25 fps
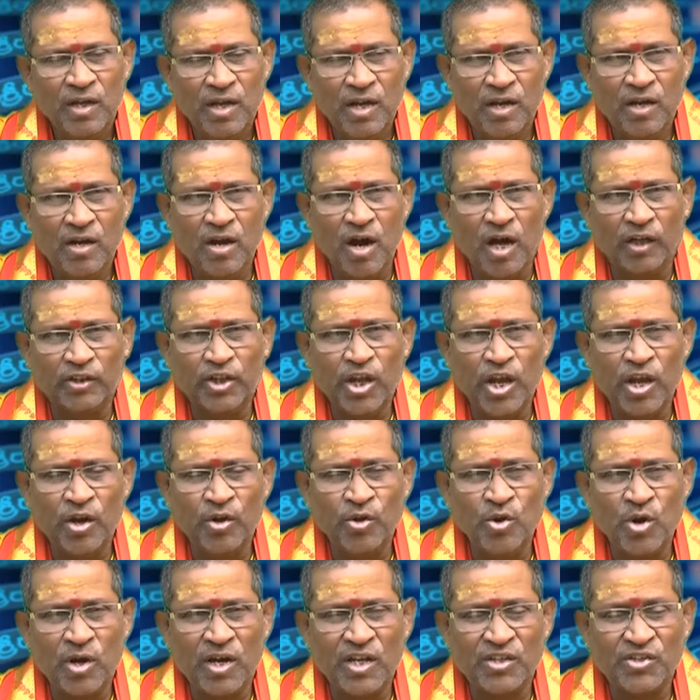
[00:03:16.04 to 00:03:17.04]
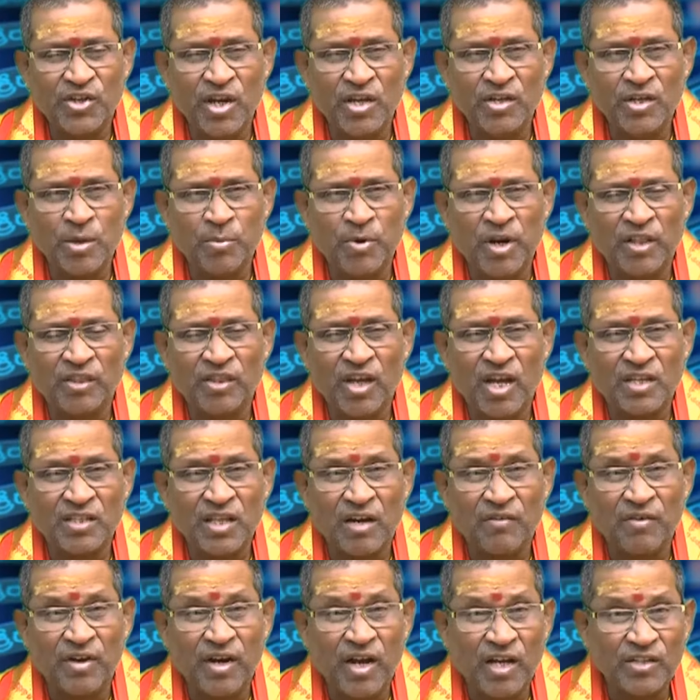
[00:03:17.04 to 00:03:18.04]
ఈ గాధేయుని యొక్క సైన్యమునంతా
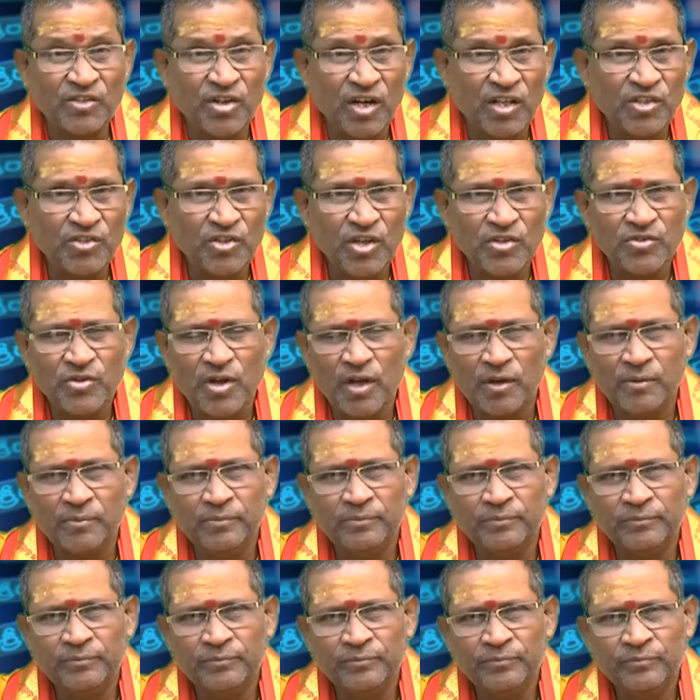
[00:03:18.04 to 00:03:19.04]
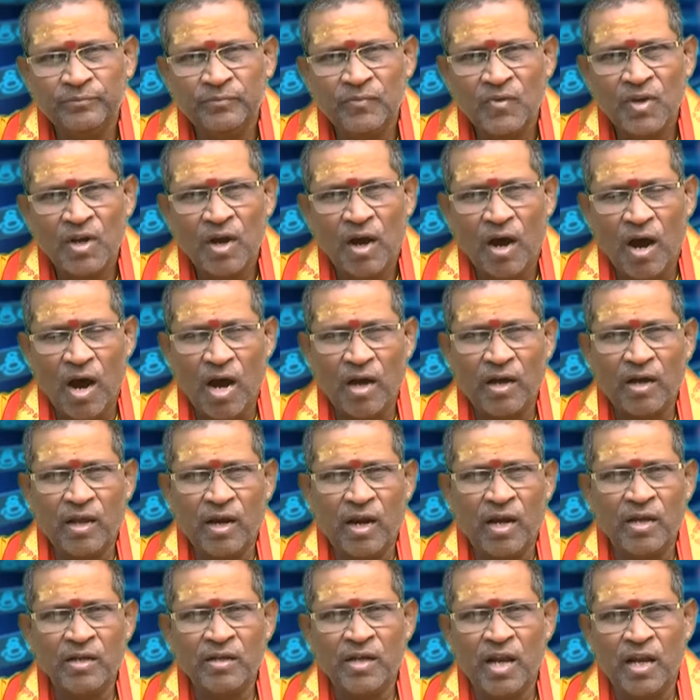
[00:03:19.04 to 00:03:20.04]
సర్వనాశనం చేశారు
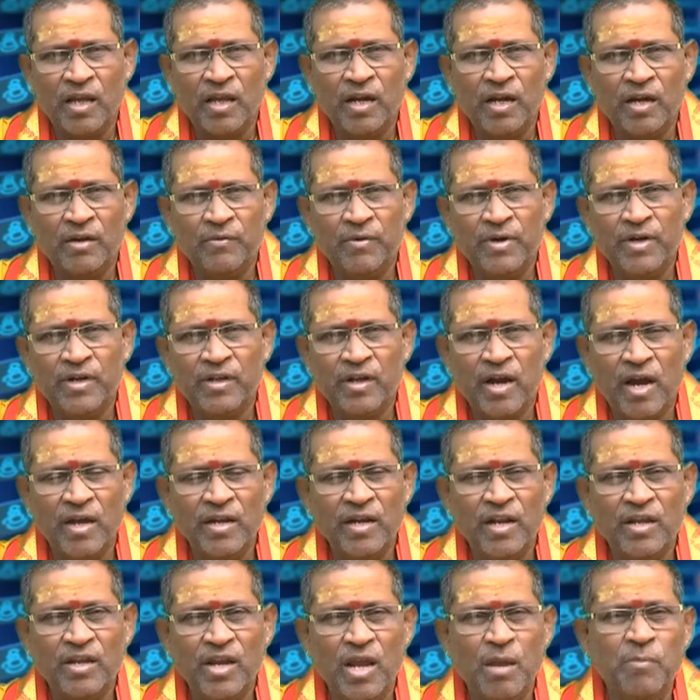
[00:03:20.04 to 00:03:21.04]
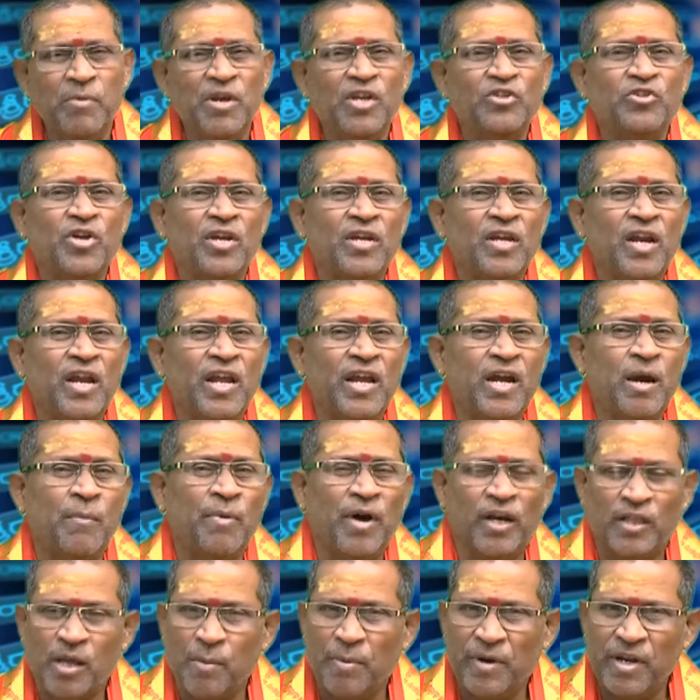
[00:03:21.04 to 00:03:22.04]
ఆగ్రహం కలిగినటువంటి ఆయన ఏమీ చేయలేక
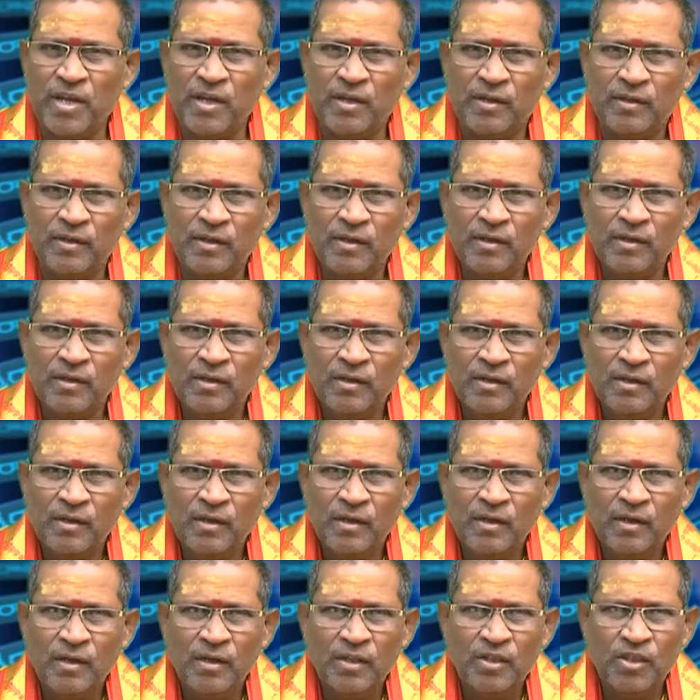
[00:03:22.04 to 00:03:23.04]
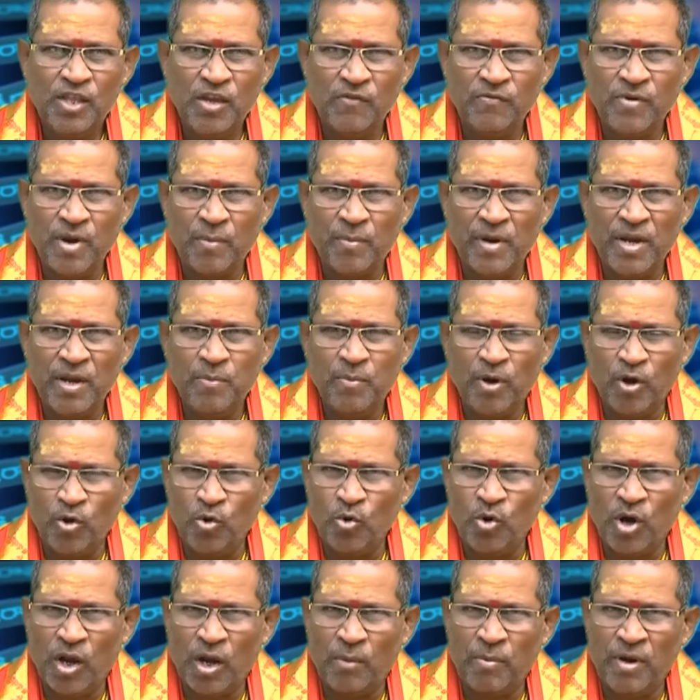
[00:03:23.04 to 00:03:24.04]
బాధపడి దివ్యమై
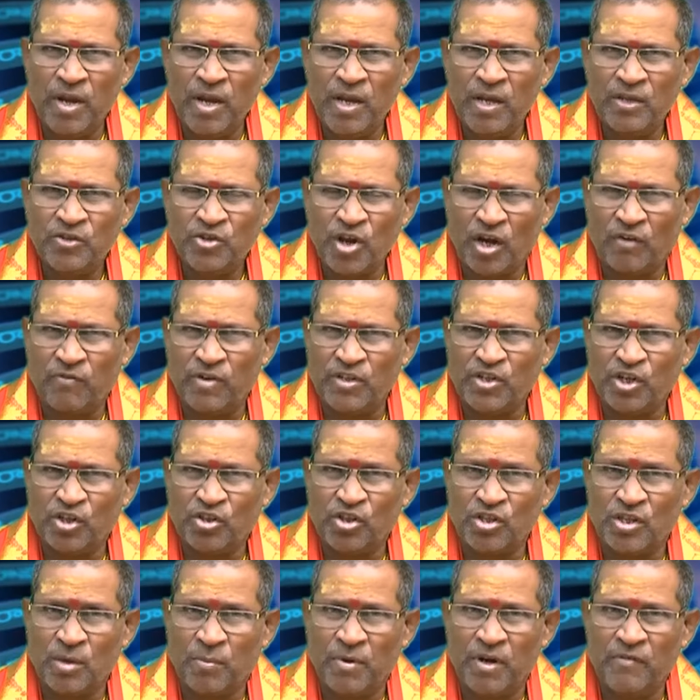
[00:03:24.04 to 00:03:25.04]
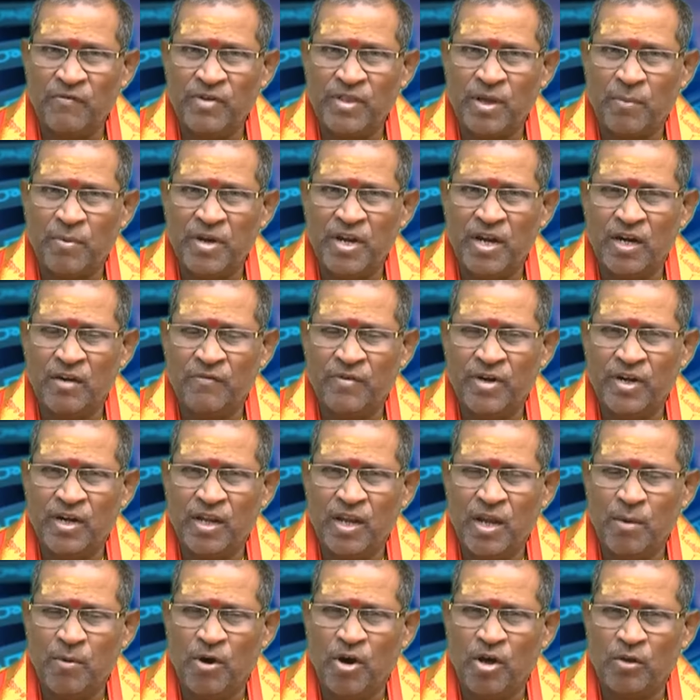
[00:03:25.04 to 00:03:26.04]
మనోహరమై సర్వశక్తి
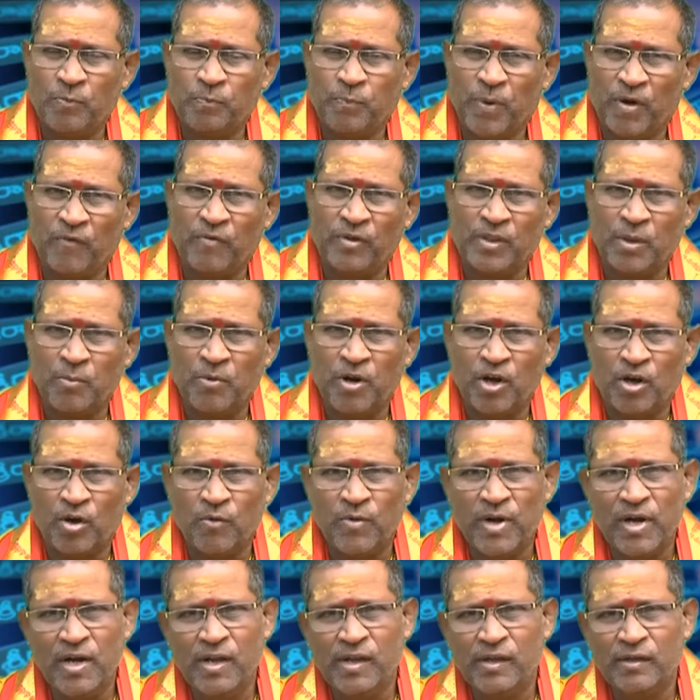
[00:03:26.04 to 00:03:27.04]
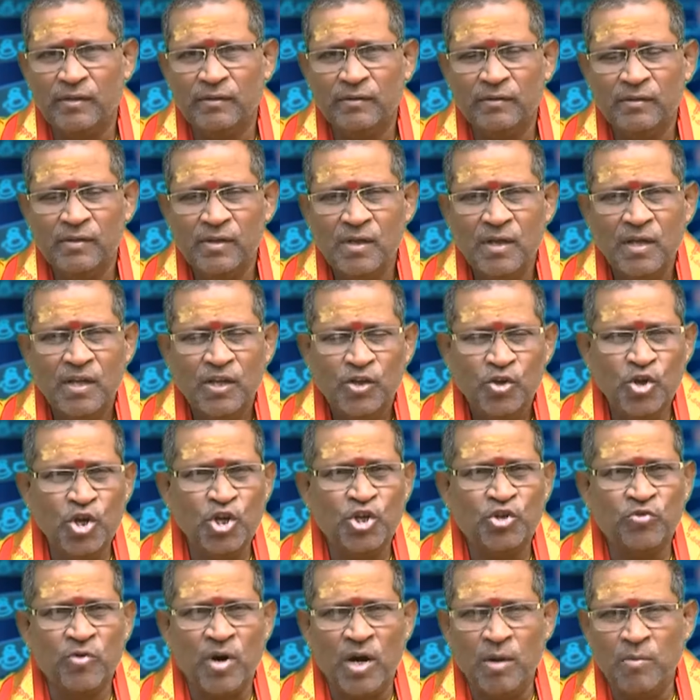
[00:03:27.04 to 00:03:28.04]
సమన్వితమైనటువంటి హిమ పర్వతములకు వెళ్ళి
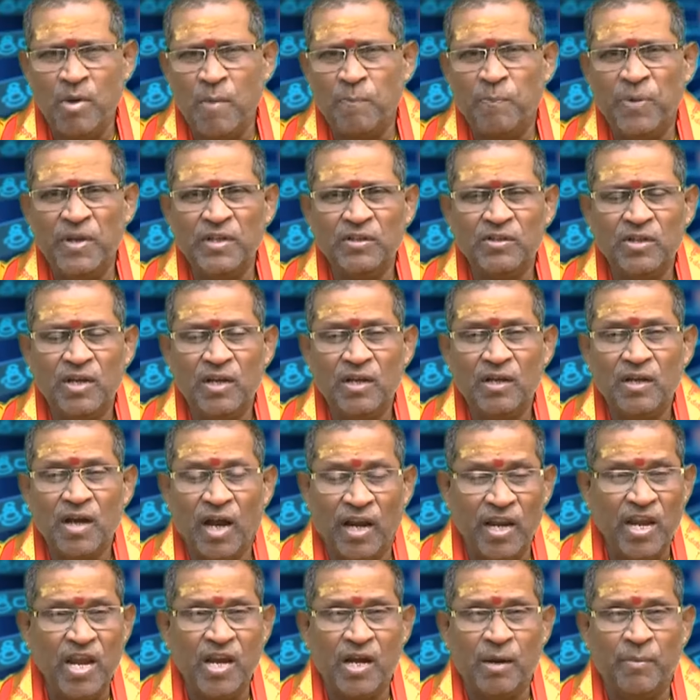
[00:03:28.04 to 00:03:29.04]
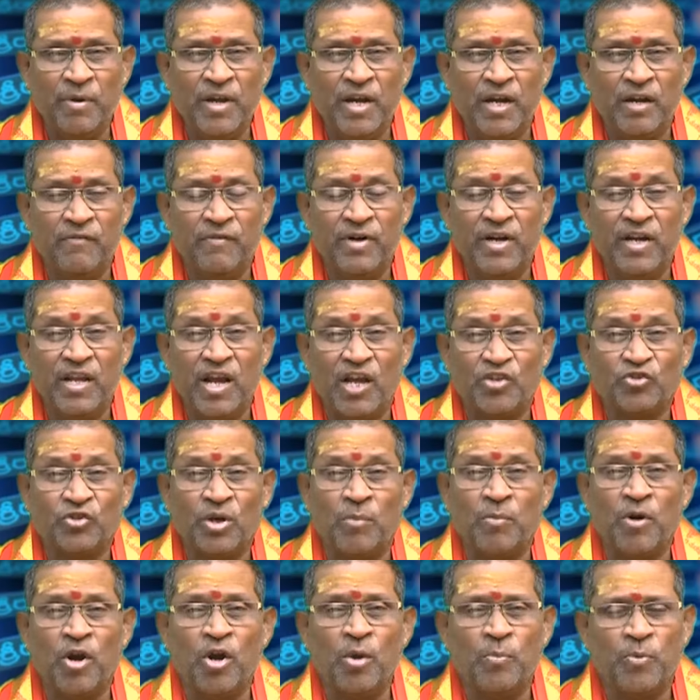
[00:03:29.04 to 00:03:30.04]
ఈశ్వరుని మెప్పించి అనేకమైనటువంటి
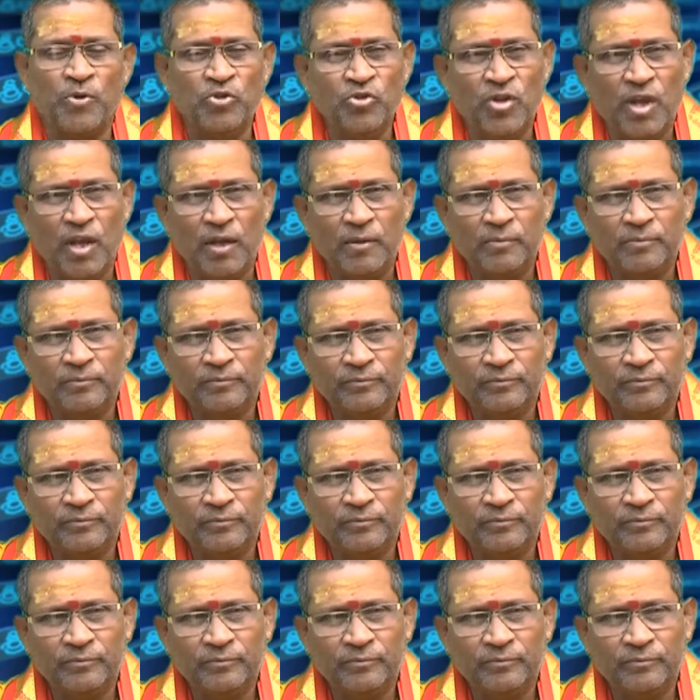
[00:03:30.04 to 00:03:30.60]
అష్టములను పొంది